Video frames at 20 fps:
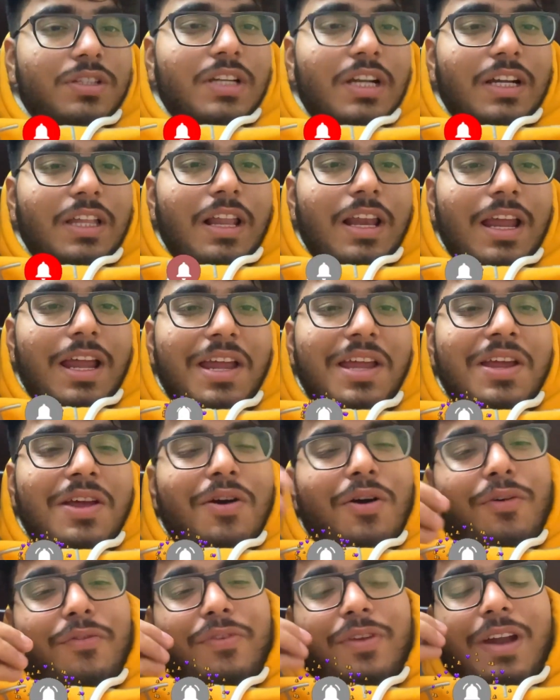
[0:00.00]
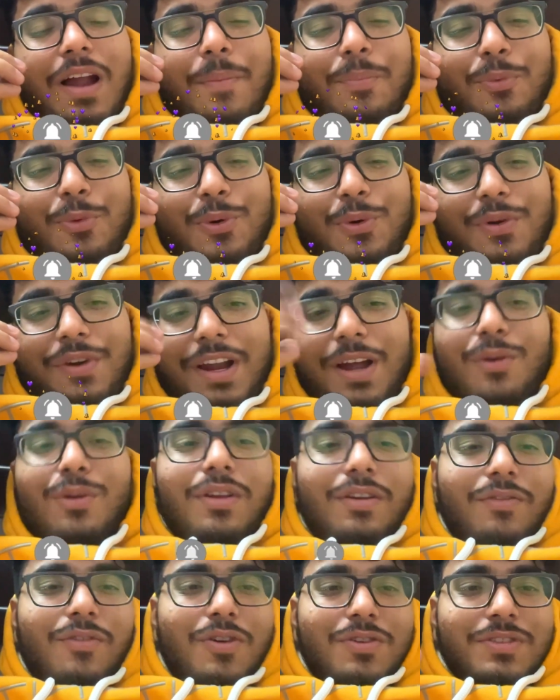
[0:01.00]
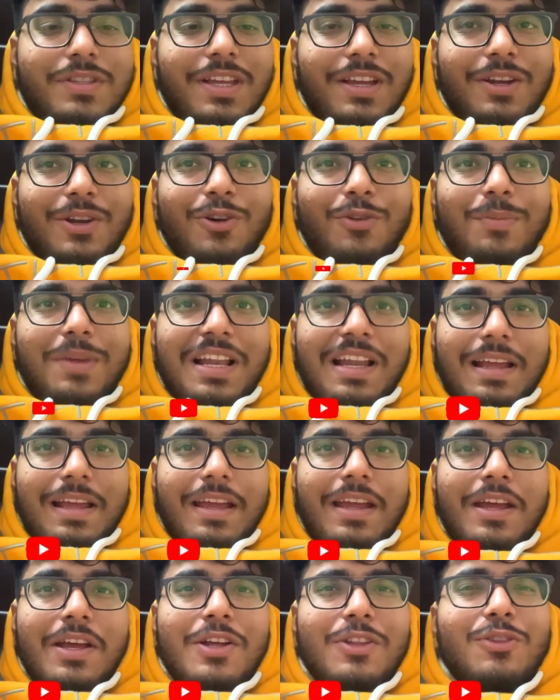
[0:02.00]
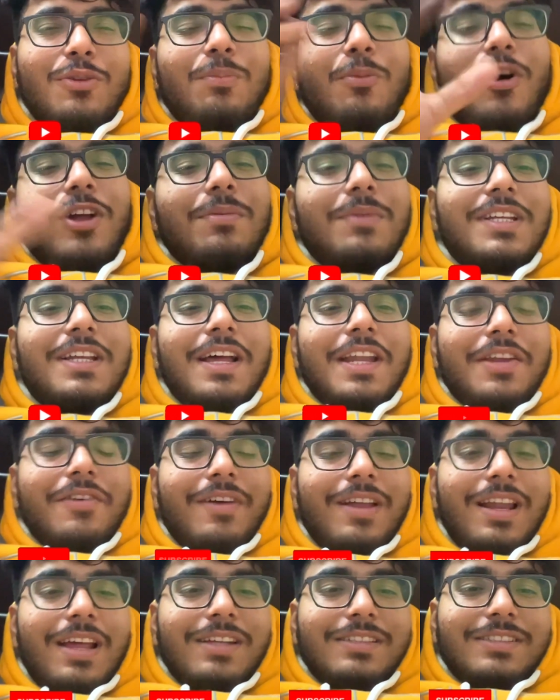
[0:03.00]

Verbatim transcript: सेटल है फिर आपको रेगुलर व्लॉग्स देखने को मिलेंगे तो बहुत मज़ा आने वाला है